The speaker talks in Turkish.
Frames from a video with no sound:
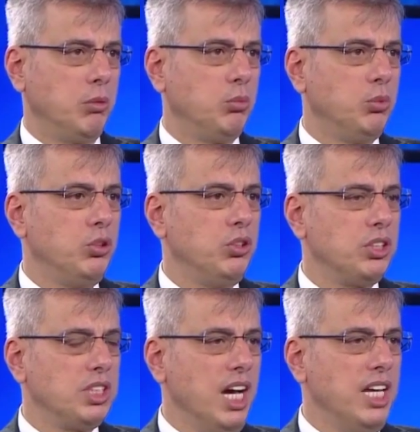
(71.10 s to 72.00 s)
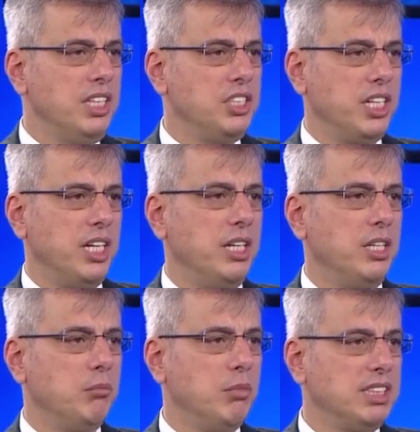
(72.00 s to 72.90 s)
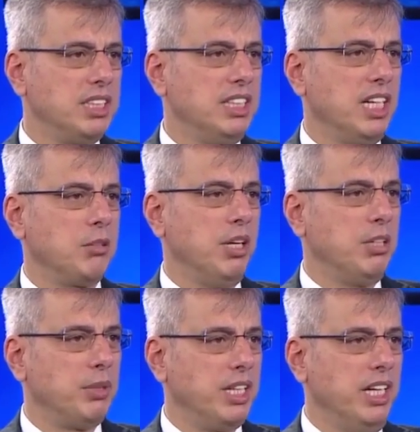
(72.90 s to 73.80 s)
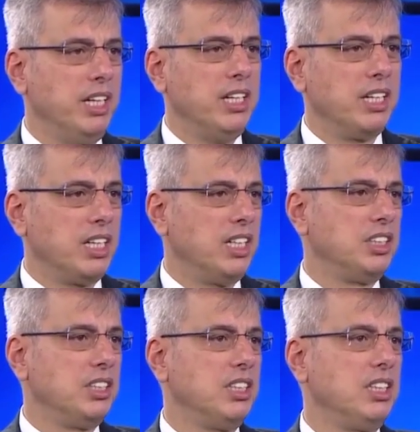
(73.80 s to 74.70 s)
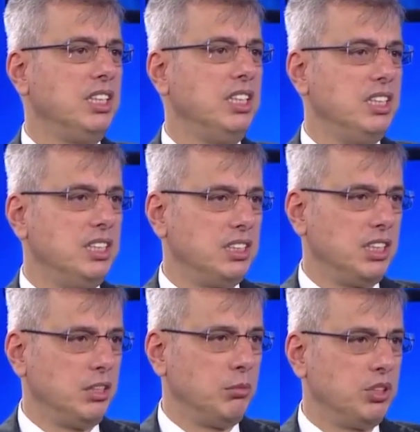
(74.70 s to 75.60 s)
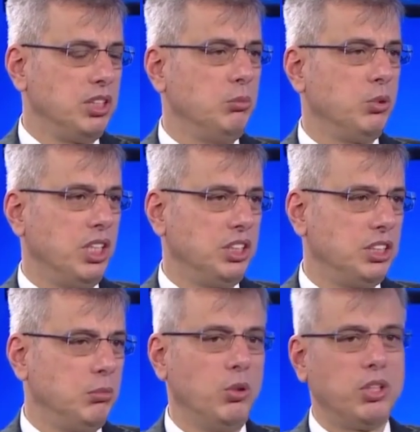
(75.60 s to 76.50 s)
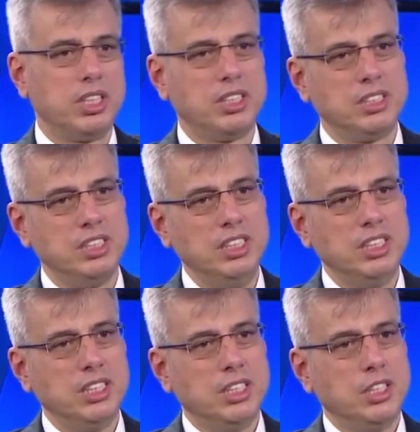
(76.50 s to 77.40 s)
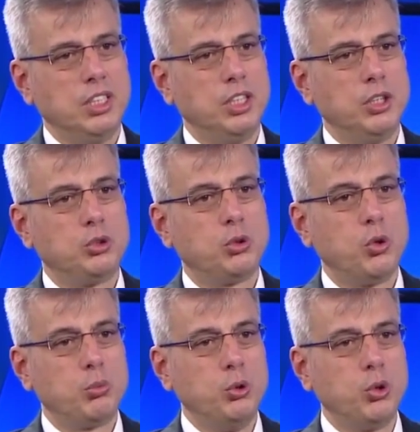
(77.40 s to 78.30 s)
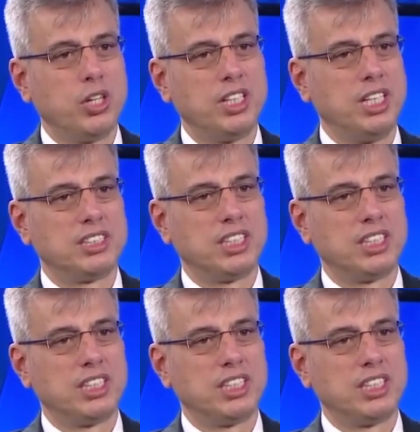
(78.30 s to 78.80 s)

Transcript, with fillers: bu sadece maske takmak bile karşındaki insanımızı bulaştırma oranını e, çok büyük oranda